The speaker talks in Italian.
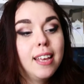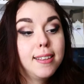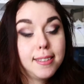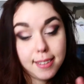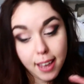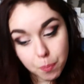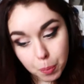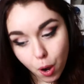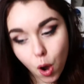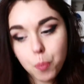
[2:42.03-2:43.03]
Se
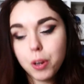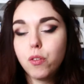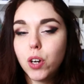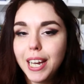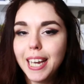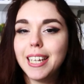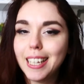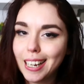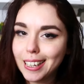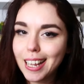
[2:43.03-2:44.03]
proprio volete
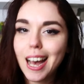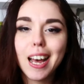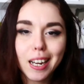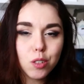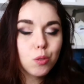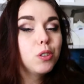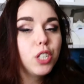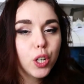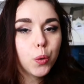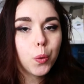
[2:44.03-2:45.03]
andare sul
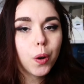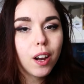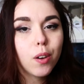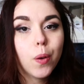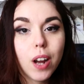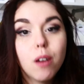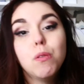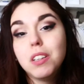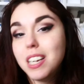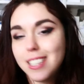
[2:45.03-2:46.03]
sicuro, allora
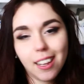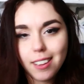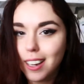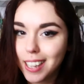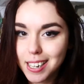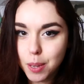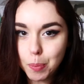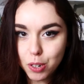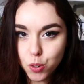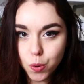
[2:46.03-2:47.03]
utilizzate la terza
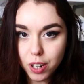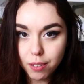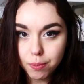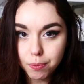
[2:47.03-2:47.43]
persona.